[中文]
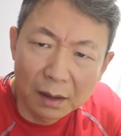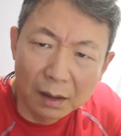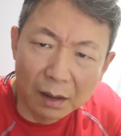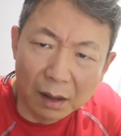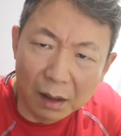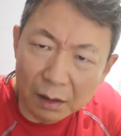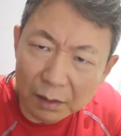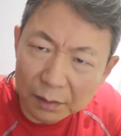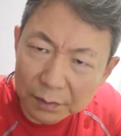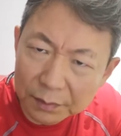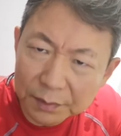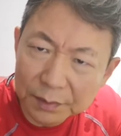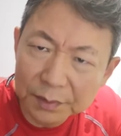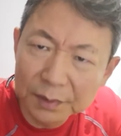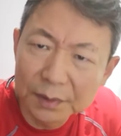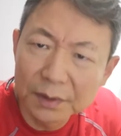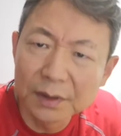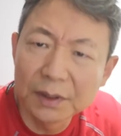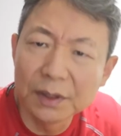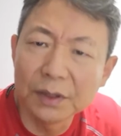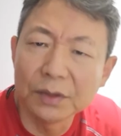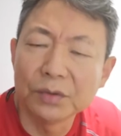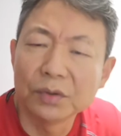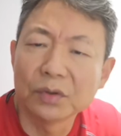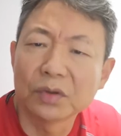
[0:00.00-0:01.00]
好，
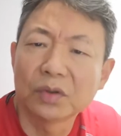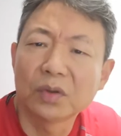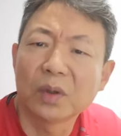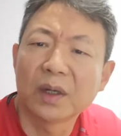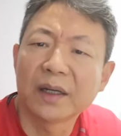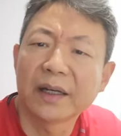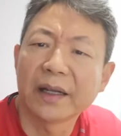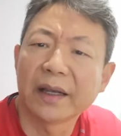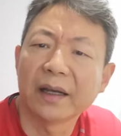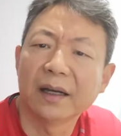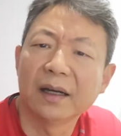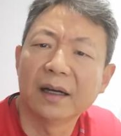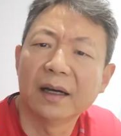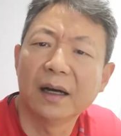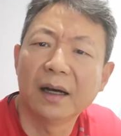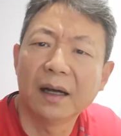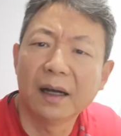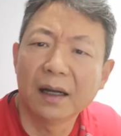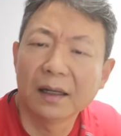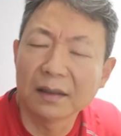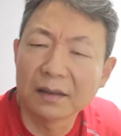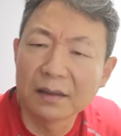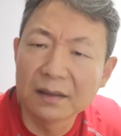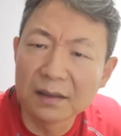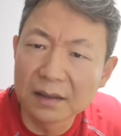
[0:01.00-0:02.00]
继续说这
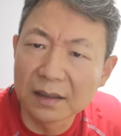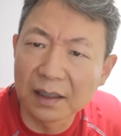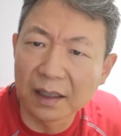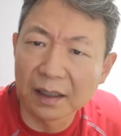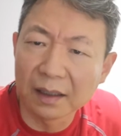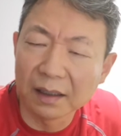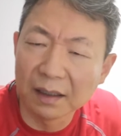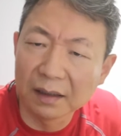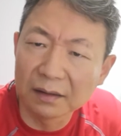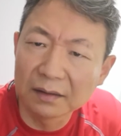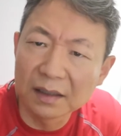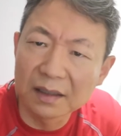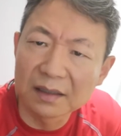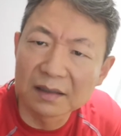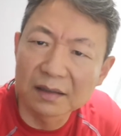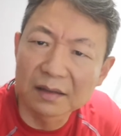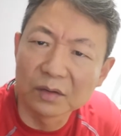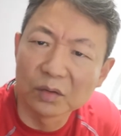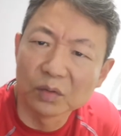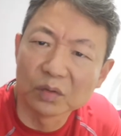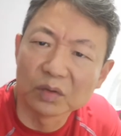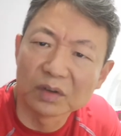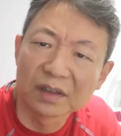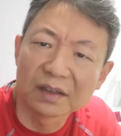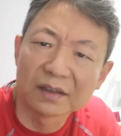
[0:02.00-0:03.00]
个这个第
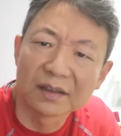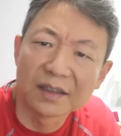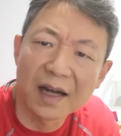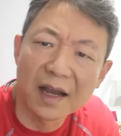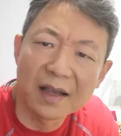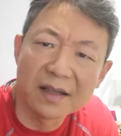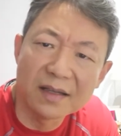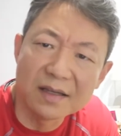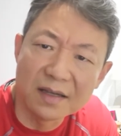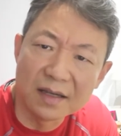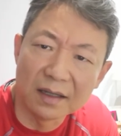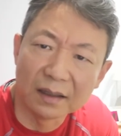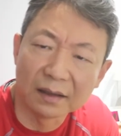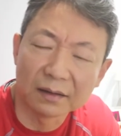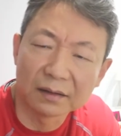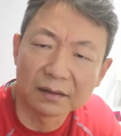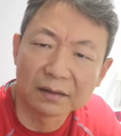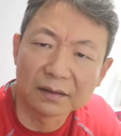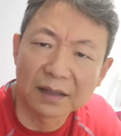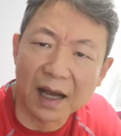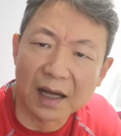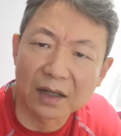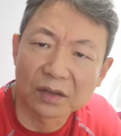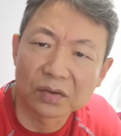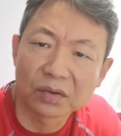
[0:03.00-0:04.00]
四、五次战役
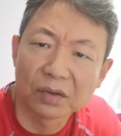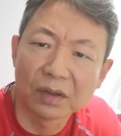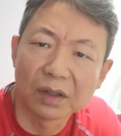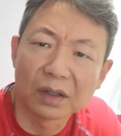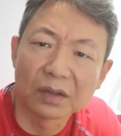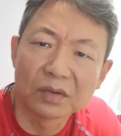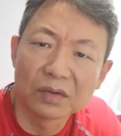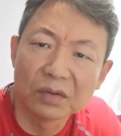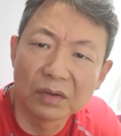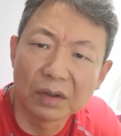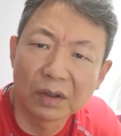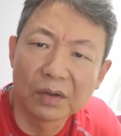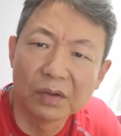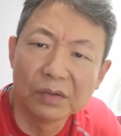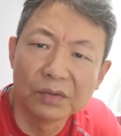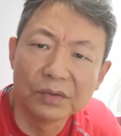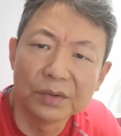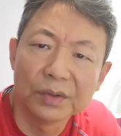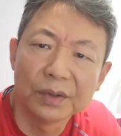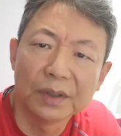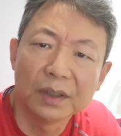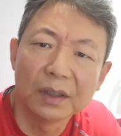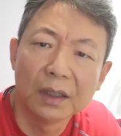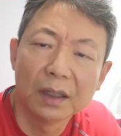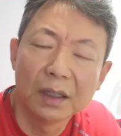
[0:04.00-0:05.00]
打出了中国空
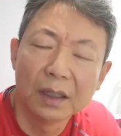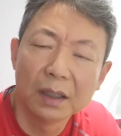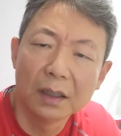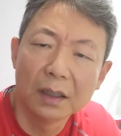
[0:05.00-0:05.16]
军。